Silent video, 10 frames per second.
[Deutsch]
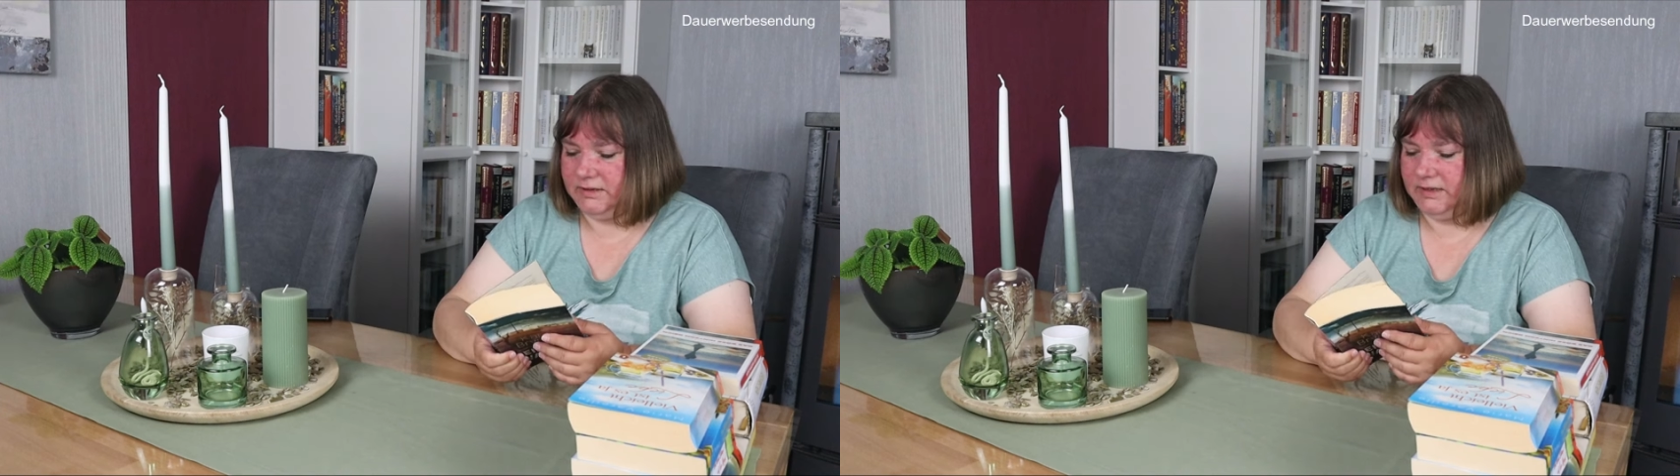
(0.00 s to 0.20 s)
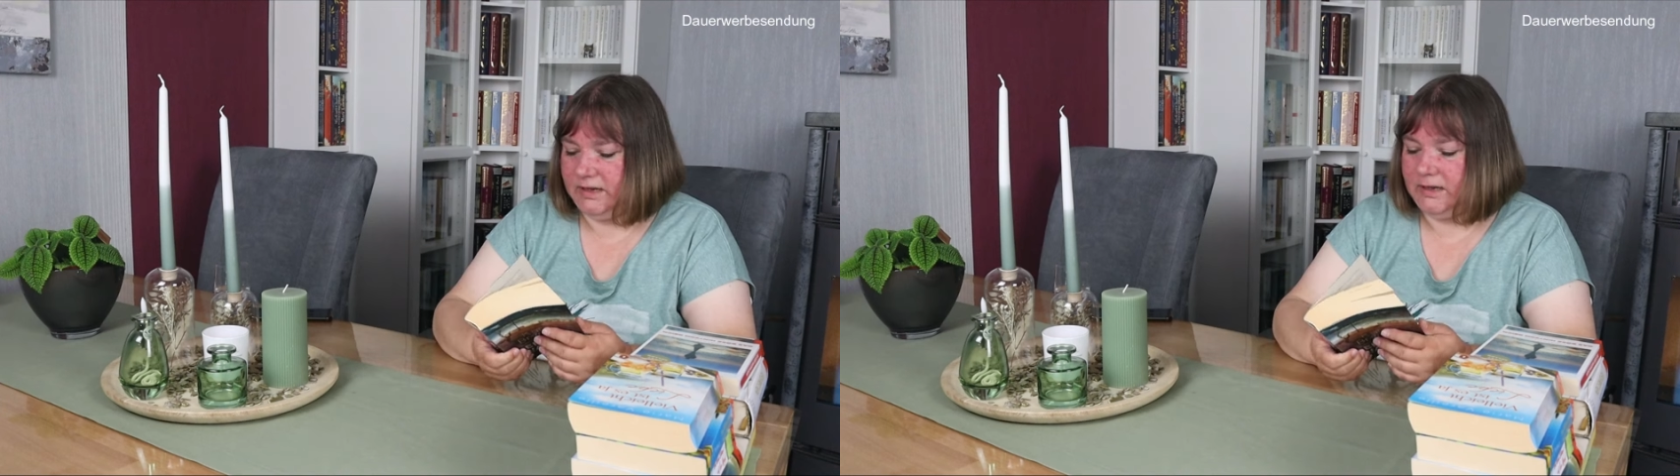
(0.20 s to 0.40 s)

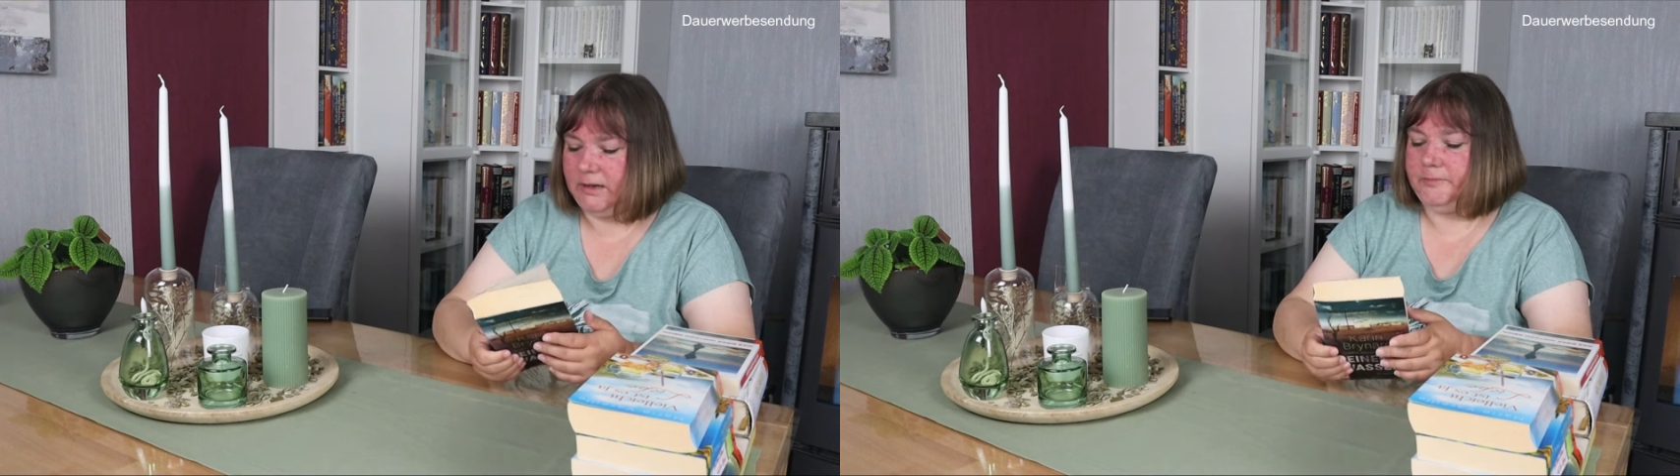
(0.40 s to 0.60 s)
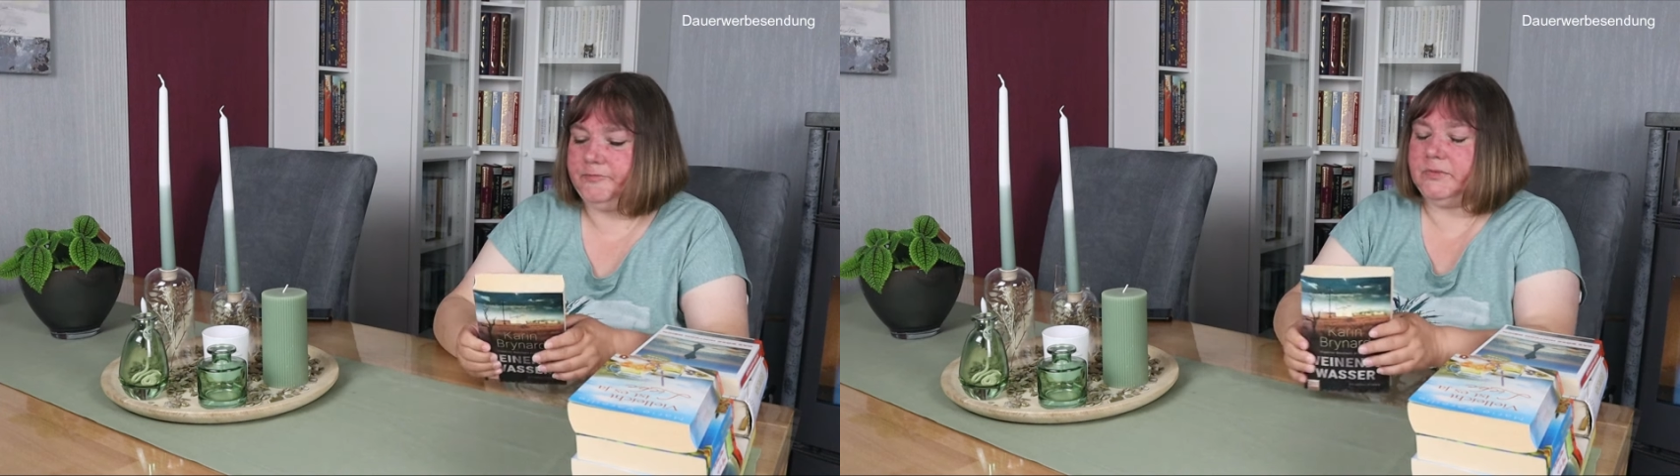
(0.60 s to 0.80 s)

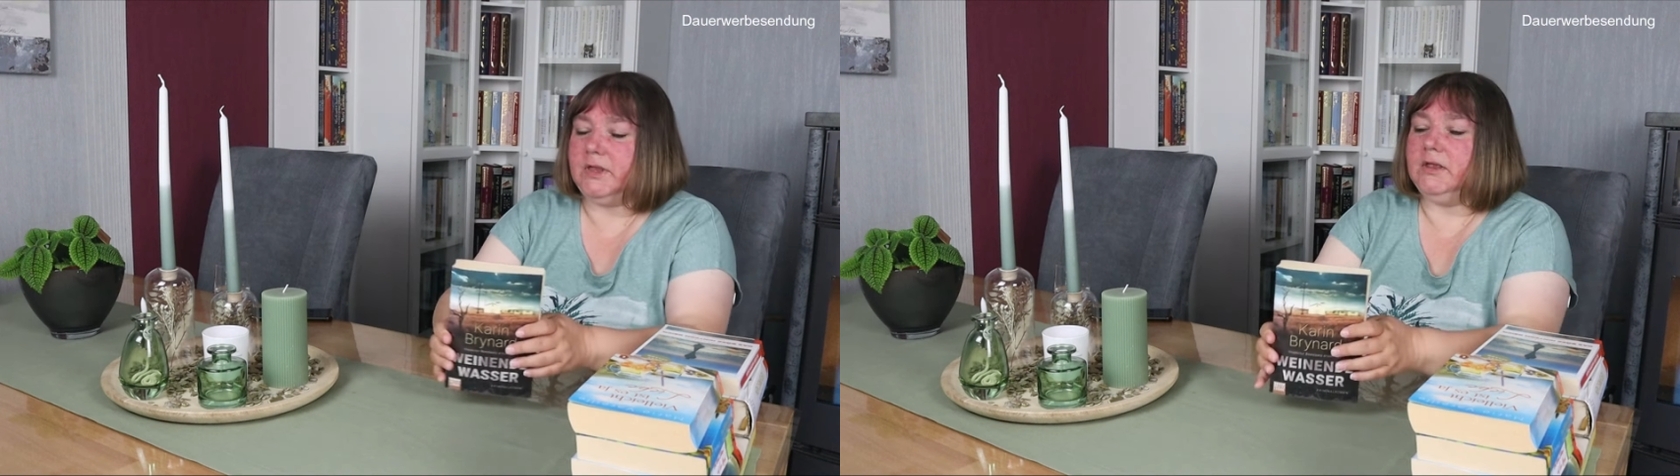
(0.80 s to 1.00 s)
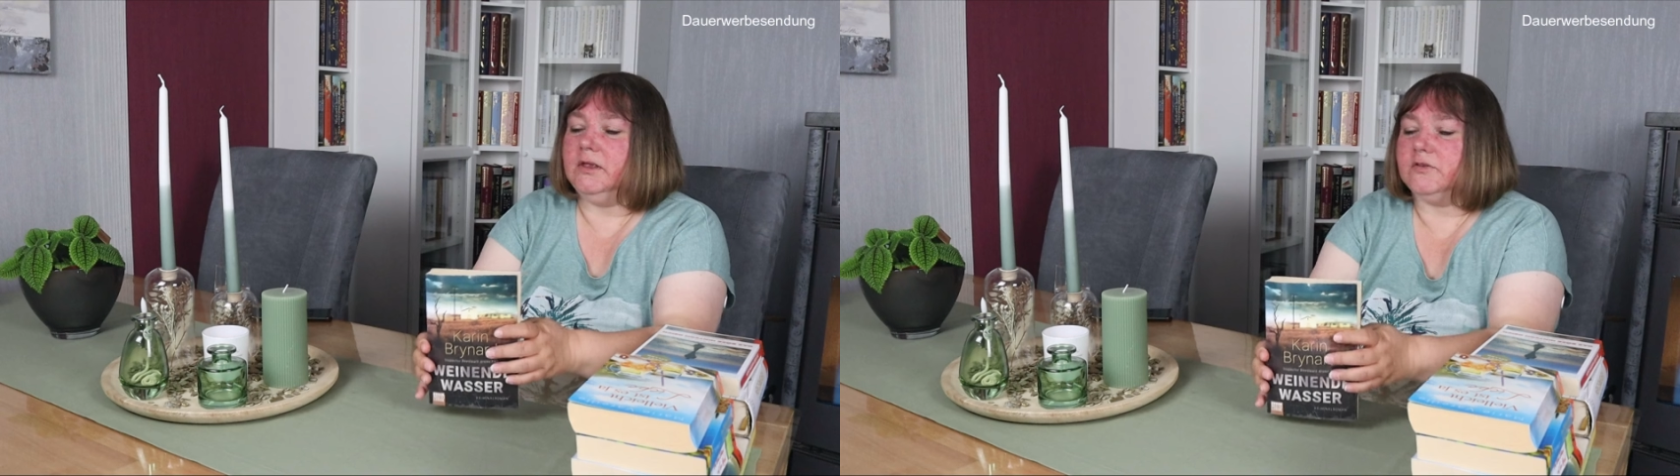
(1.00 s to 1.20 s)
Ja,
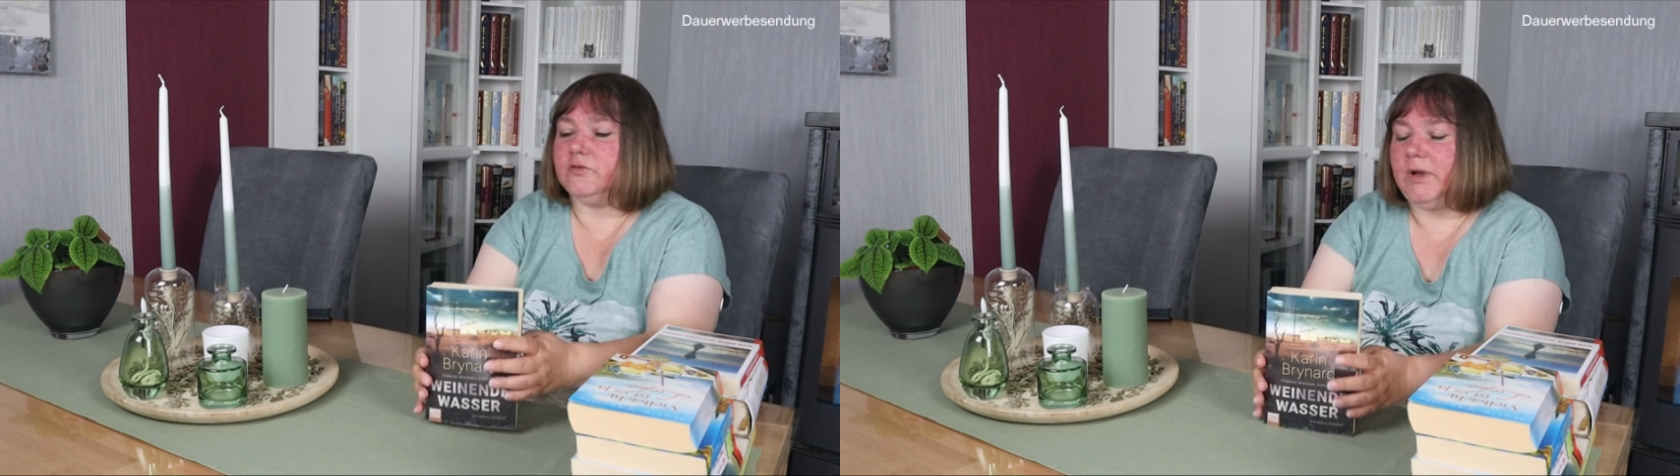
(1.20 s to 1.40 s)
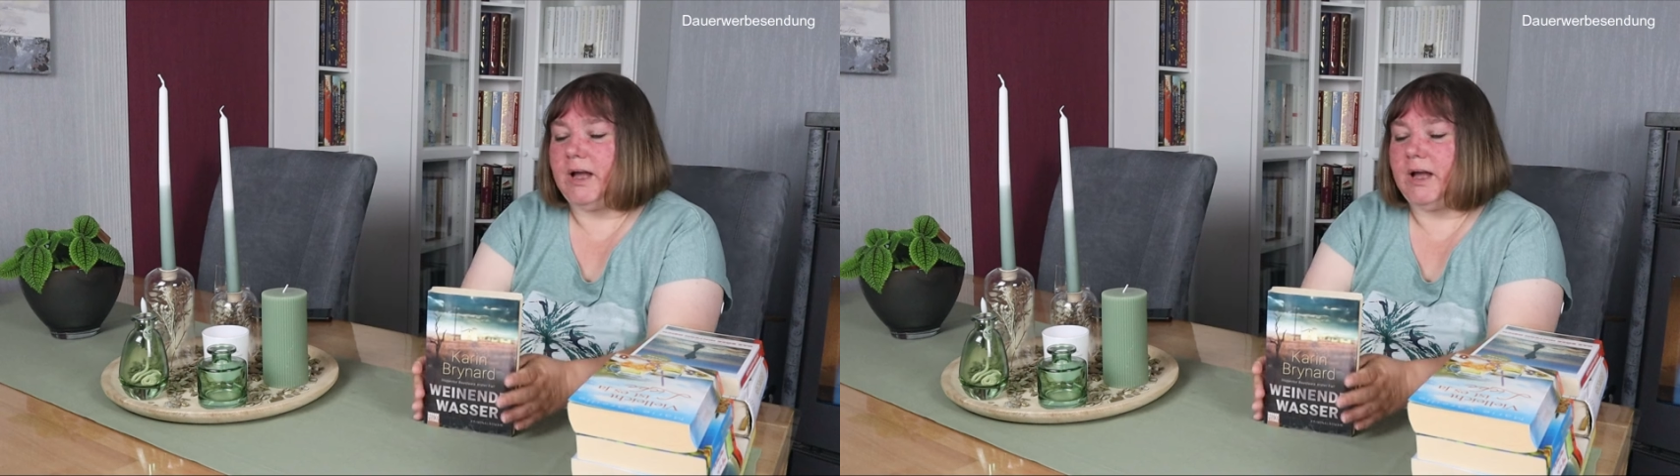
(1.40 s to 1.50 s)
zum